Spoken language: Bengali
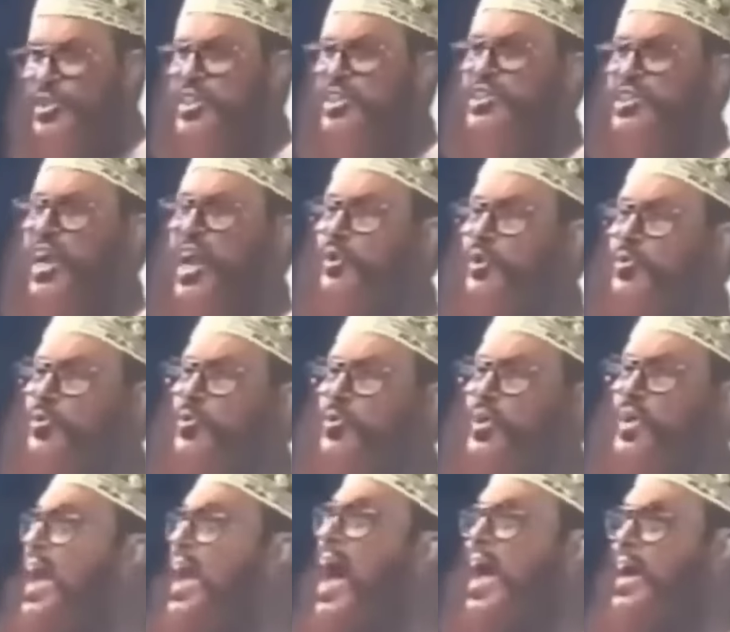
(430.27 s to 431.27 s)
যিনি ছাড়া কোনো
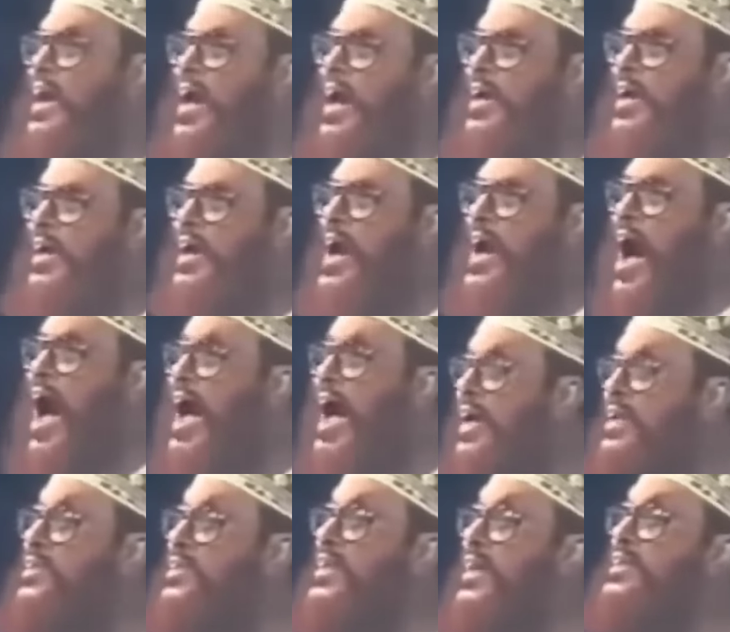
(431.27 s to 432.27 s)
ইলাহা নাই
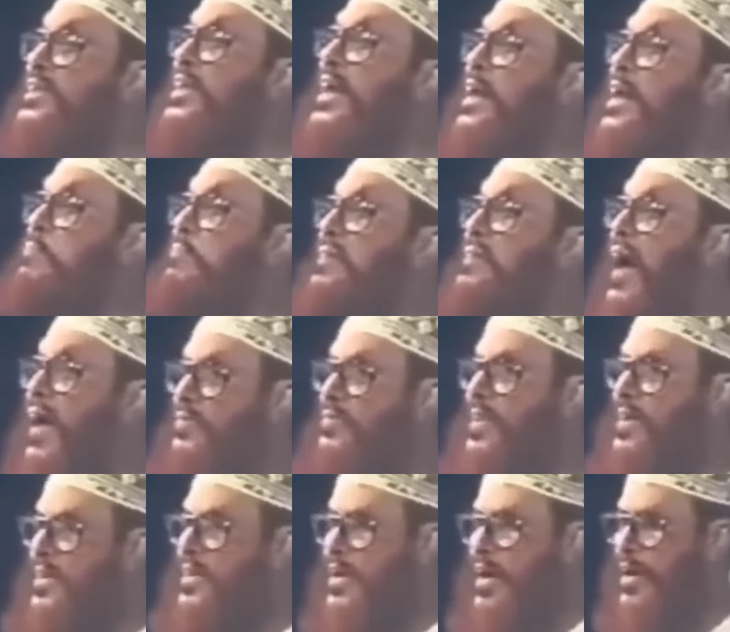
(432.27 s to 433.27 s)
আইনদাতা নাই
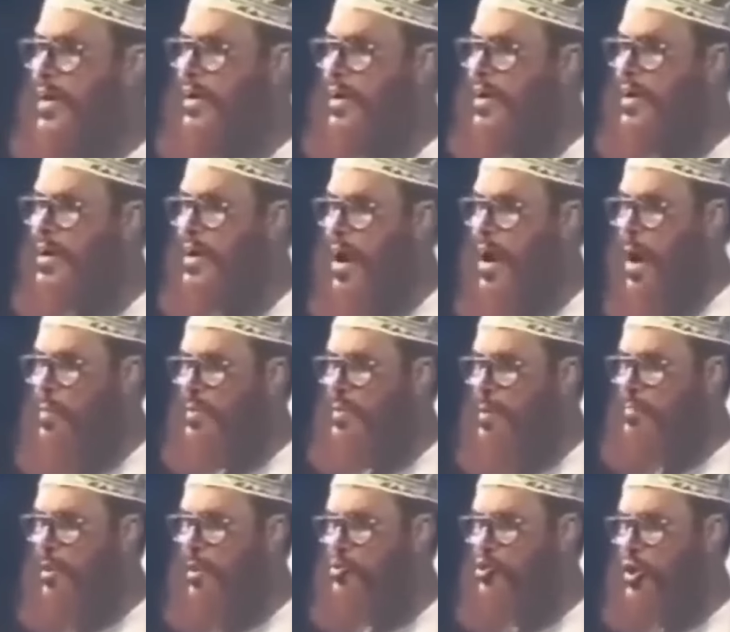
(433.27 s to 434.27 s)
বিধানদাতা নাই
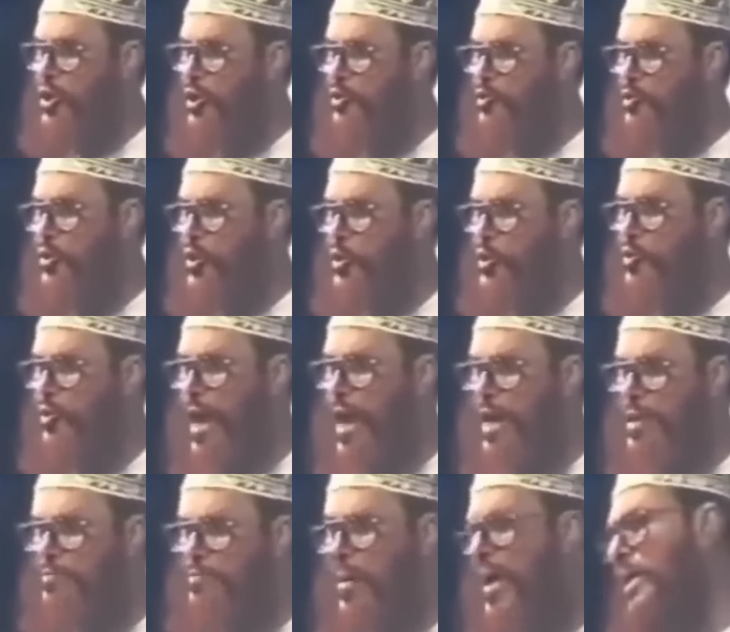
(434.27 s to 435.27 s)
আমরা মানুষের তৈরি করা
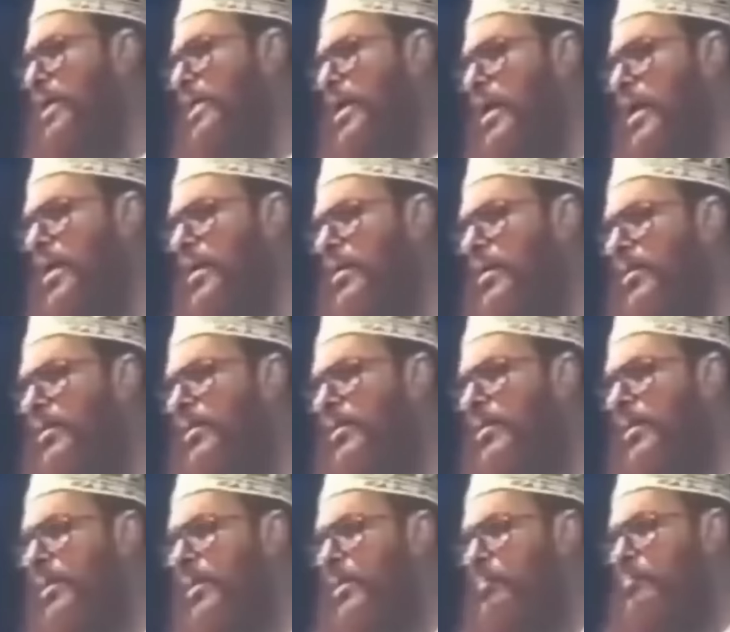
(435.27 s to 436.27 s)
আইন মানি না
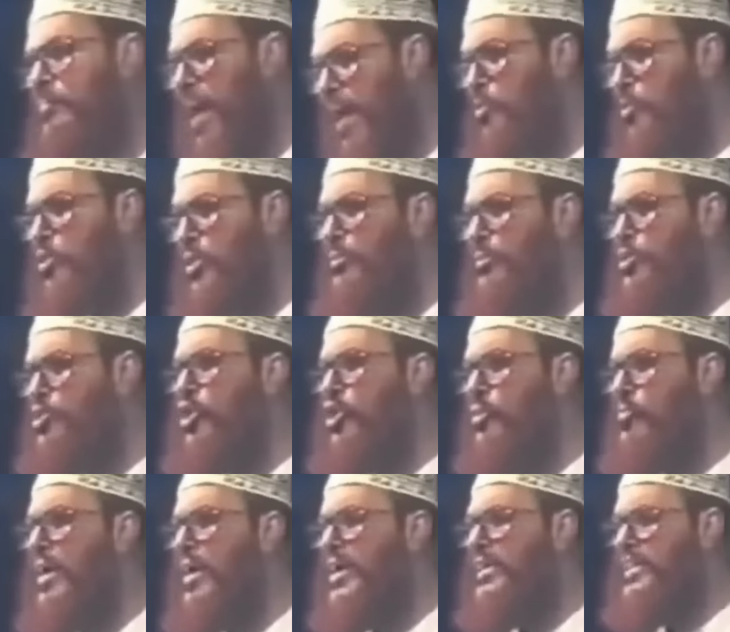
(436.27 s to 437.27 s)
বারো কোটি
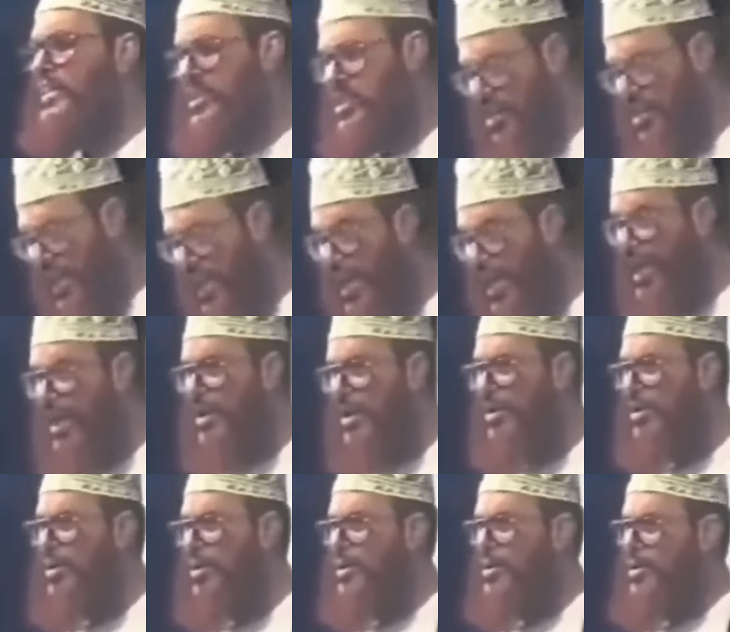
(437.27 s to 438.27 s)
মুসলমানের দেশে
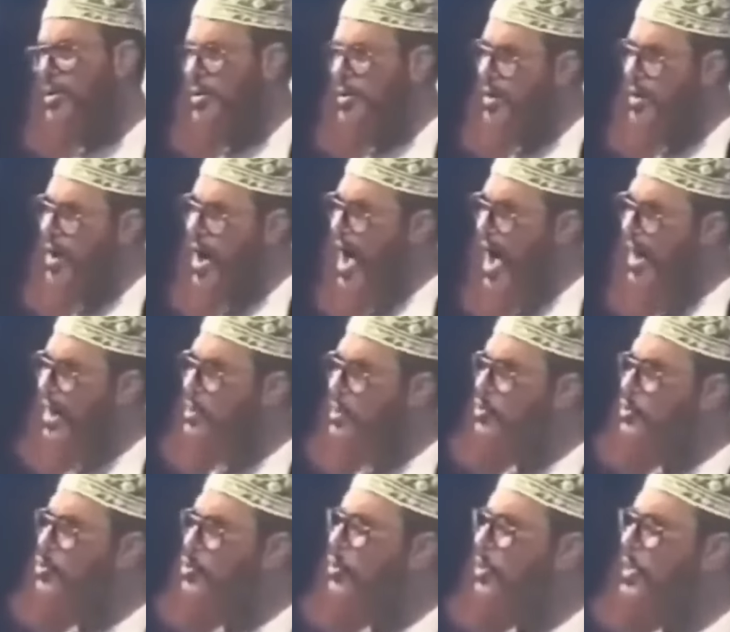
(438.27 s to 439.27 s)

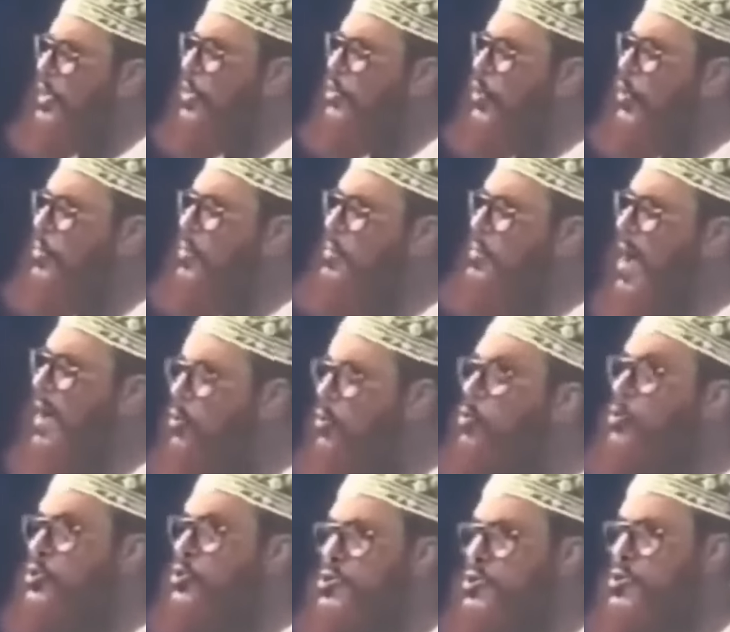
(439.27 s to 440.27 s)
আইন তৈরি করবে
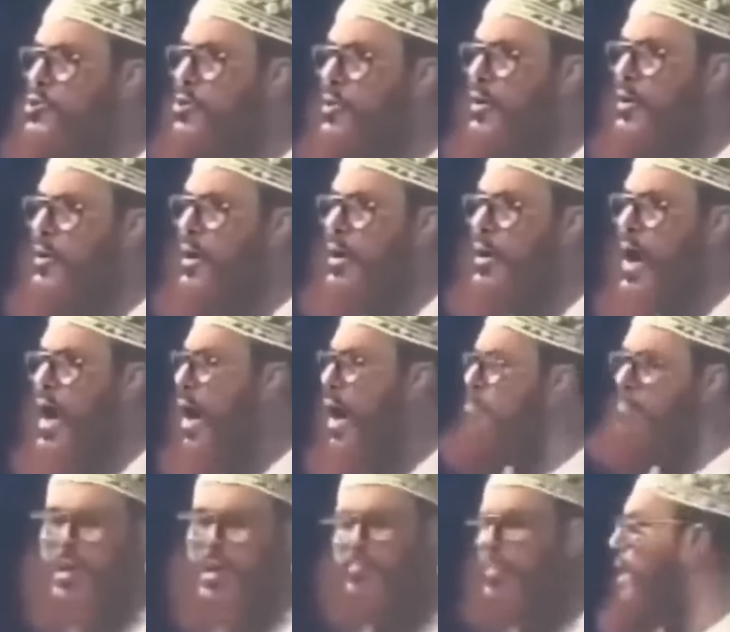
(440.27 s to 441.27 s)
মানুষ
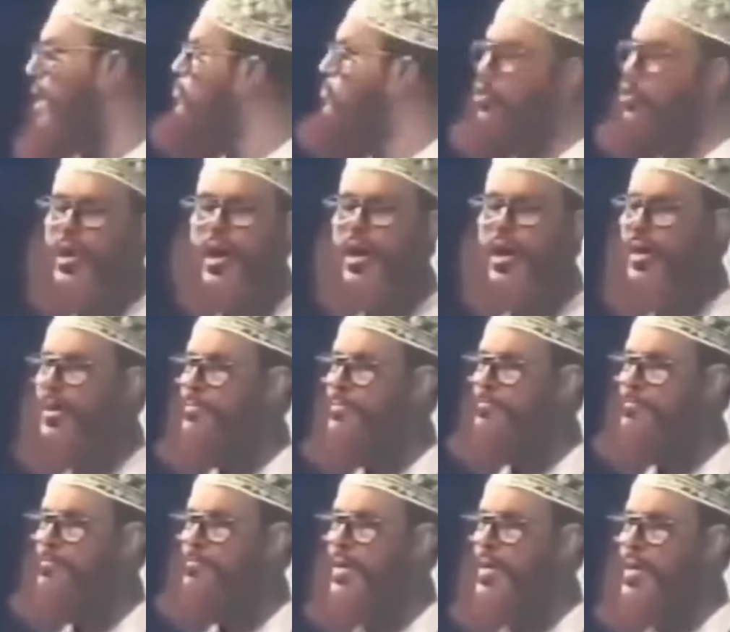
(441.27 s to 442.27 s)
আমরা মানব না
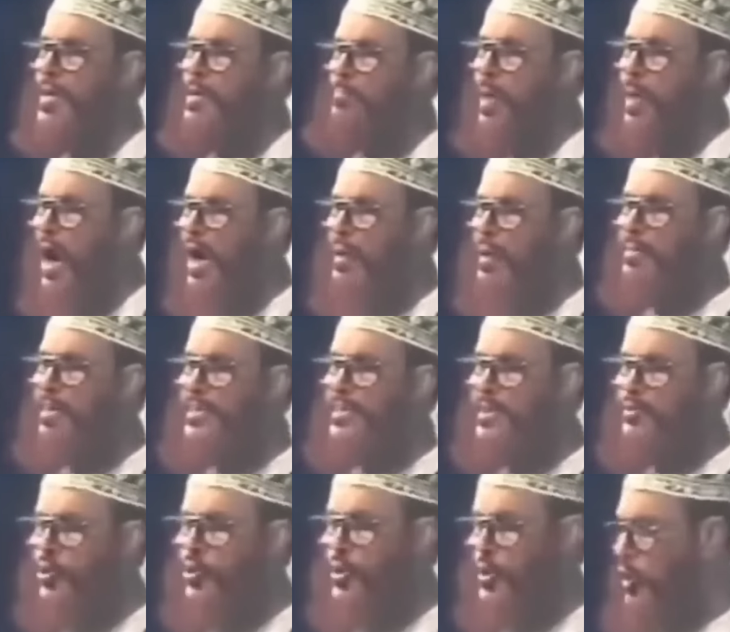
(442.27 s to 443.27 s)

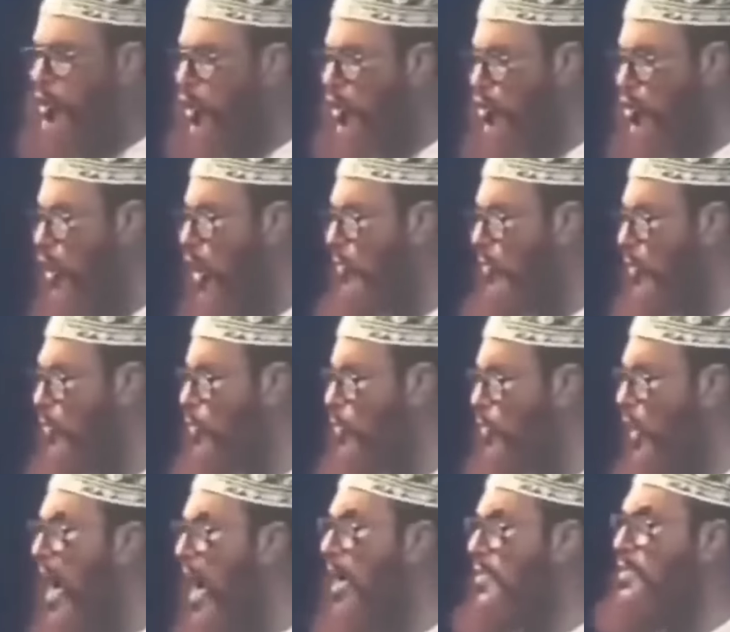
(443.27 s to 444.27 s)
পার্লামেন্টে তৈরি হতে হবে
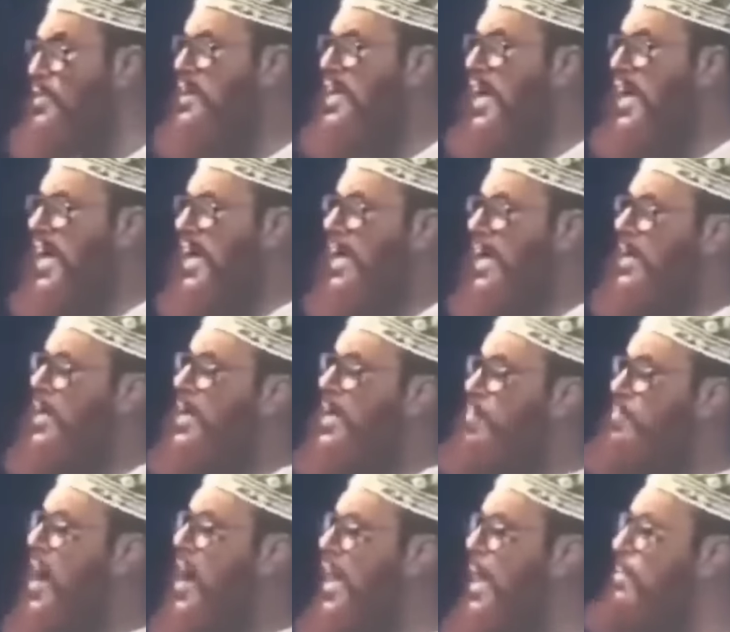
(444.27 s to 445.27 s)
কোরআন দিয়ে
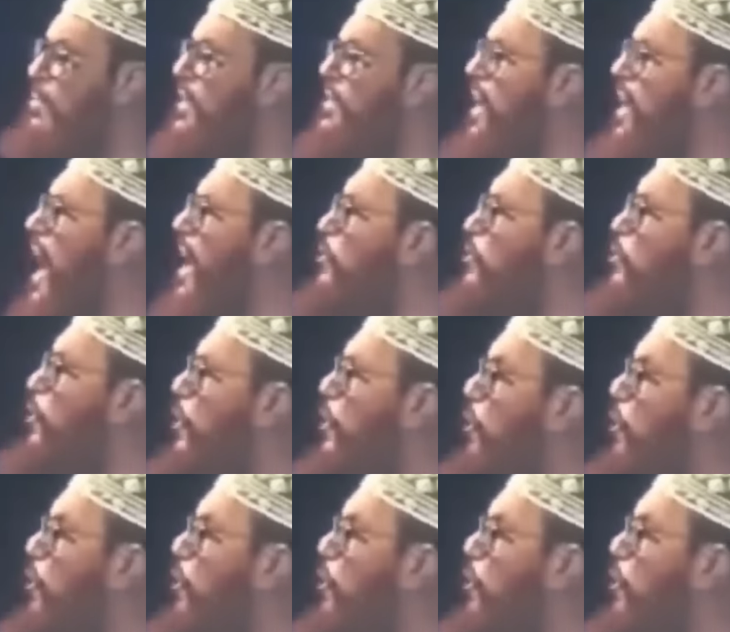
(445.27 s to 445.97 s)
পার্লামেন্টে আইন